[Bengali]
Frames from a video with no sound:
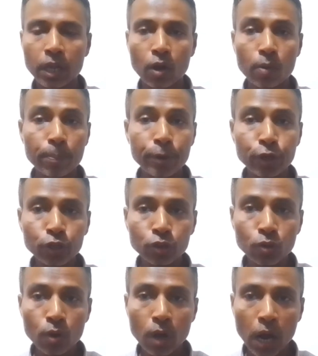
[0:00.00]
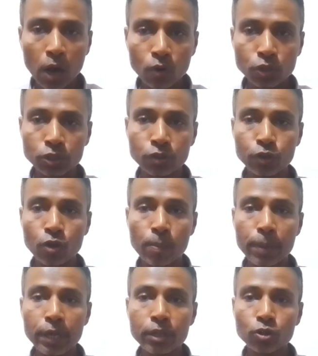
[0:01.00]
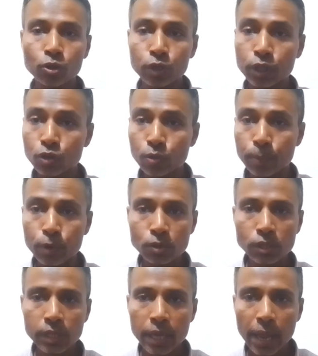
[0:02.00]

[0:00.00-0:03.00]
কারণ ভিডিও যত আকর্ষণীয় হবে ততই কিন্তু ভিউজ